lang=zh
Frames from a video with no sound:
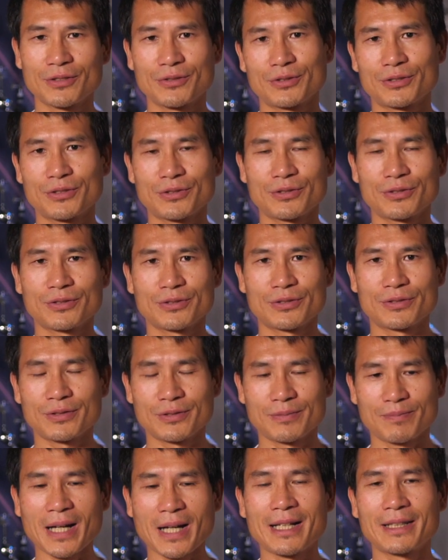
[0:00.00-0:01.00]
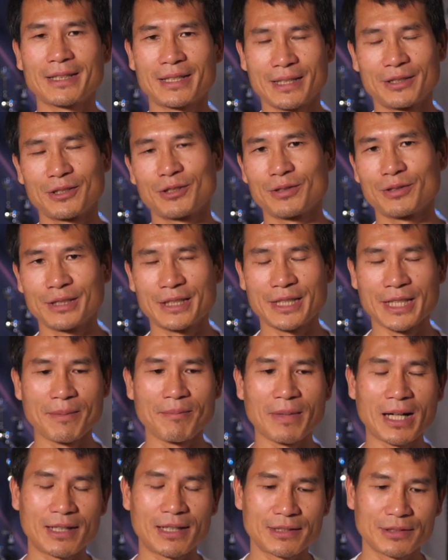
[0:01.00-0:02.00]
就拍一天就一天
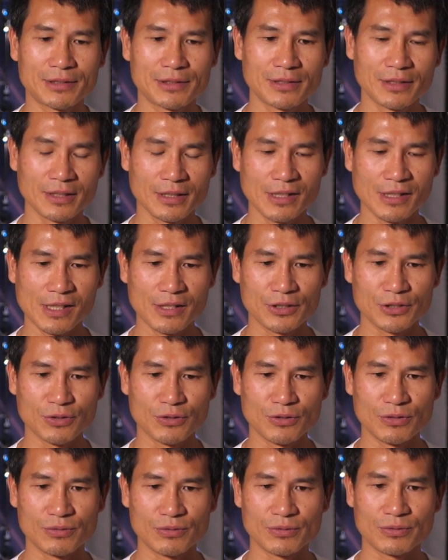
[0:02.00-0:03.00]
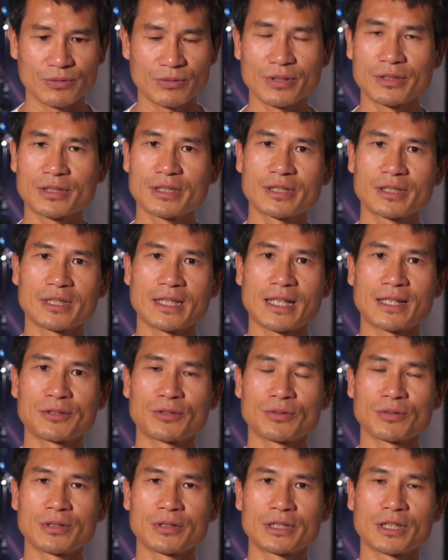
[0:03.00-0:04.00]
吧，就对自己来
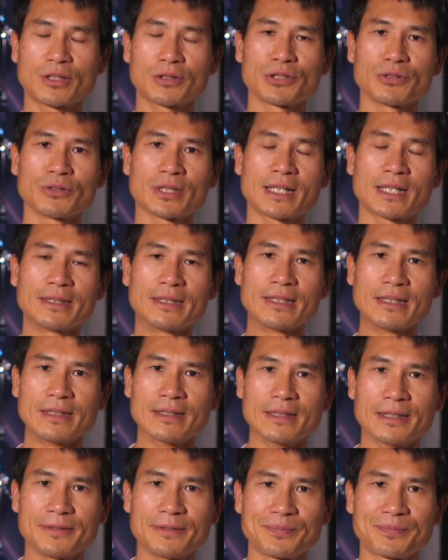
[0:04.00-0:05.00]
说要求太低了。